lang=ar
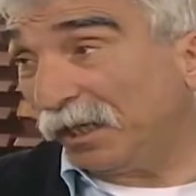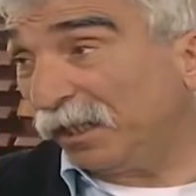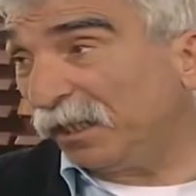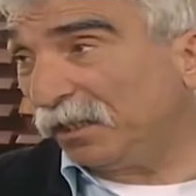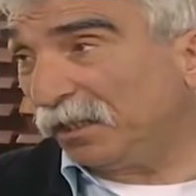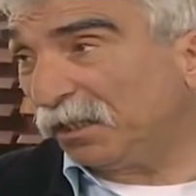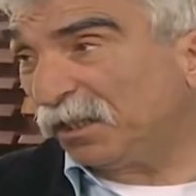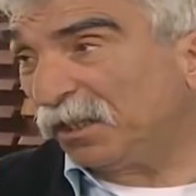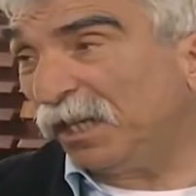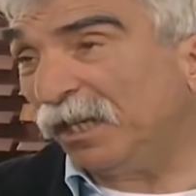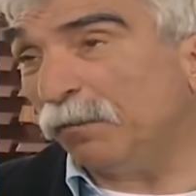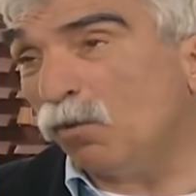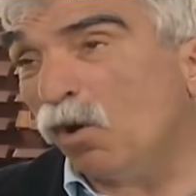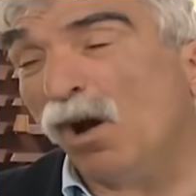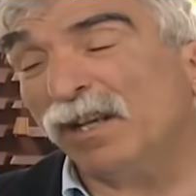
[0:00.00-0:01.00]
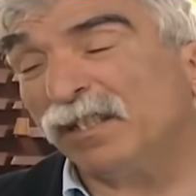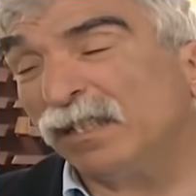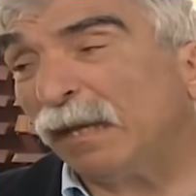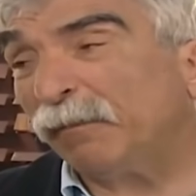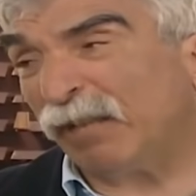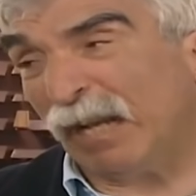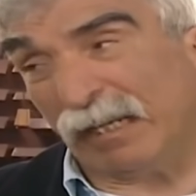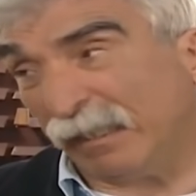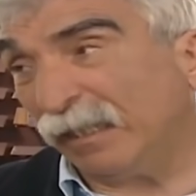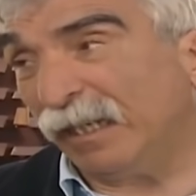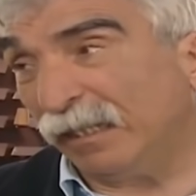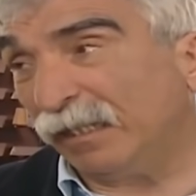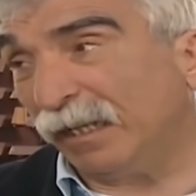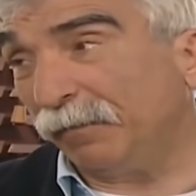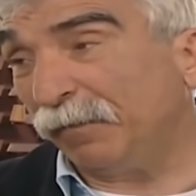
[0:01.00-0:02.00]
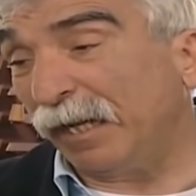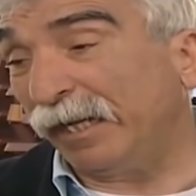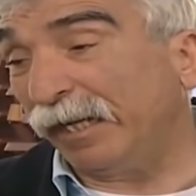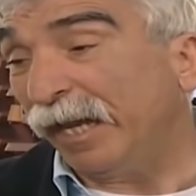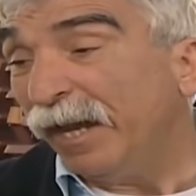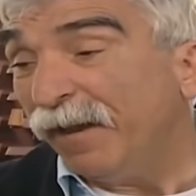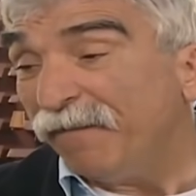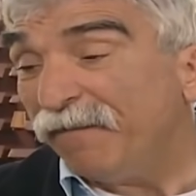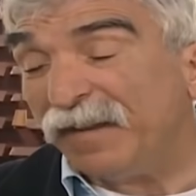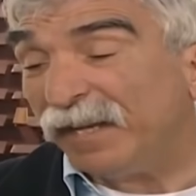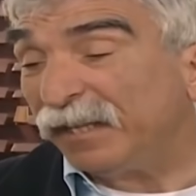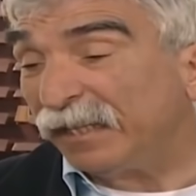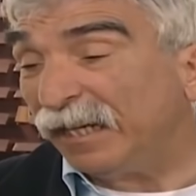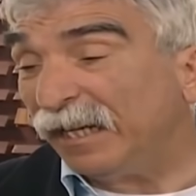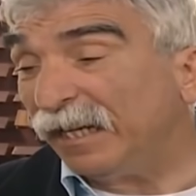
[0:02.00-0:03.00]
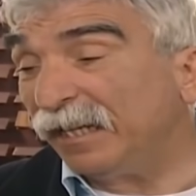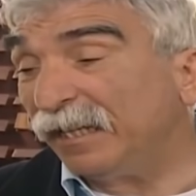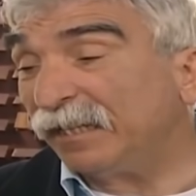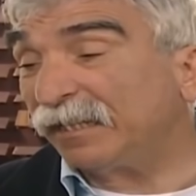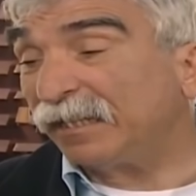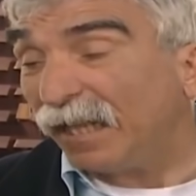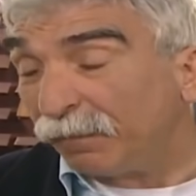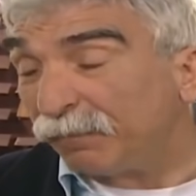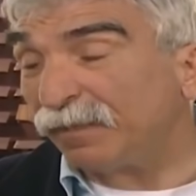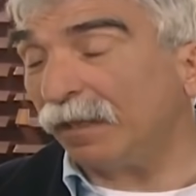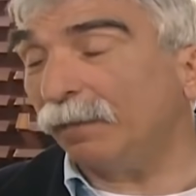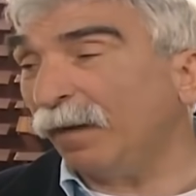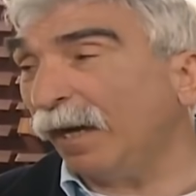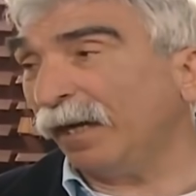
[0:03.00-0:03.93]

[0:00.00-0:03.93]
اخويا نوري عافية عليك والله تسوي هالشي هذا أنت تدفع